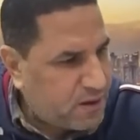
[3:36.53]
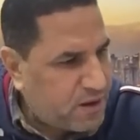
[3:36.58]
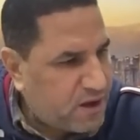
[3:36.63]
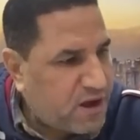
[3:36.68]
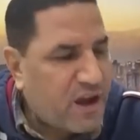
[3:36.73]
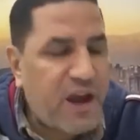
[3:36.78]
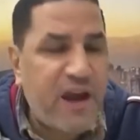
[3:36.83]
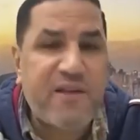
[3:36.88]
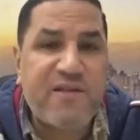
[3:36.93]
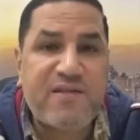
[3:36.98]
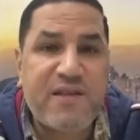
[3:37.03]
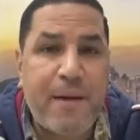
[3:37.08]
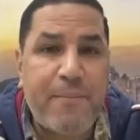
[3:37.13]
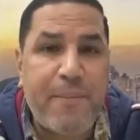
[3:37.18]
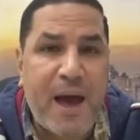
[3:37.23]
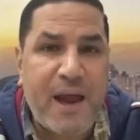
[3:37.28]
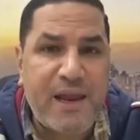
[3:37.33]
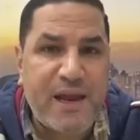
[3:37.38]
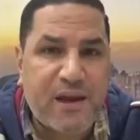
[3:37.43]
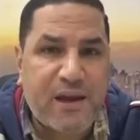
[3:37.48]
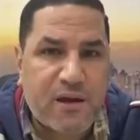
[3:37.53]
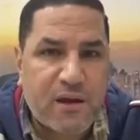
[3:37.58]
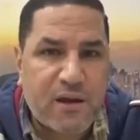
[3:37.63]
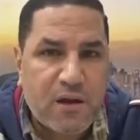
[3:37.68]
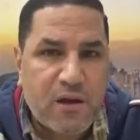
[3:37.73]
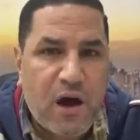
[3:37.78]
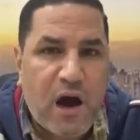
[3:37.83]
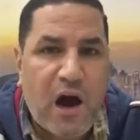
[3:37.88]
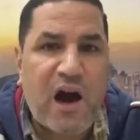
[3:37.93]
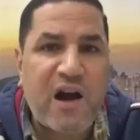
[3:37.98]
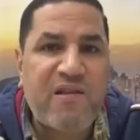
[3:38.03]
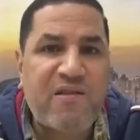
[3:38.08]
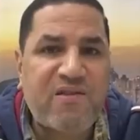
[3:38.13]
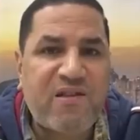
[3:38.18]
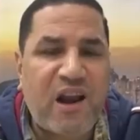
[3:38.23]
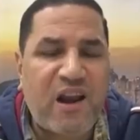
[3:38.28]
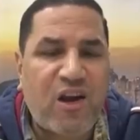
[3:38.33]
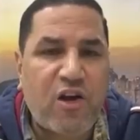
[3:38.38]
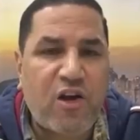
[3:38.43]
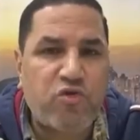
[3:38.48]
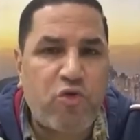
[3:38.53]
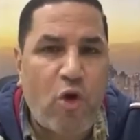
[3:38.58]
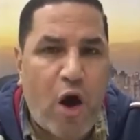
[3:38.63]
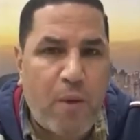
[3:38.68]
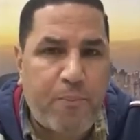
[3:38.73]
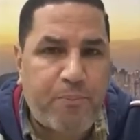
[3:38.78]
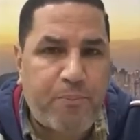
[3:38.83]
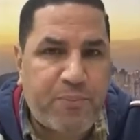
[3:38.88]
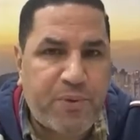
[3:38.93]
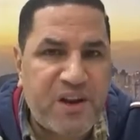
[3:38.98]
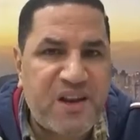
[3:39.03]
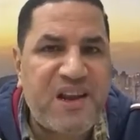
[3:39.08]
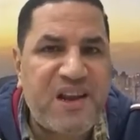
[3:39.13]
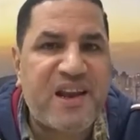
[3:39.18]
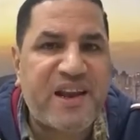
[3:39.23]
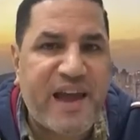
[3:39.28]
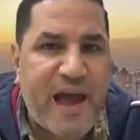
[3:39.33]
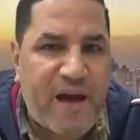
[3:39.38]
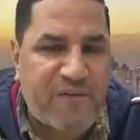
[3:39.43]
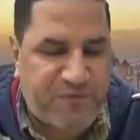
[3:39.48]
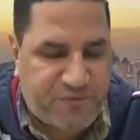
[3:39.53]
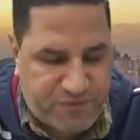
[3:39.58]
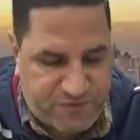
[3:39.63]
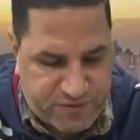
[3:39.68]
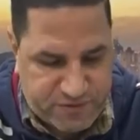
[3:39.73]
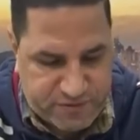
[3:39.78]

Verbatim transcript: الزمالك ارسل خطاب للكاف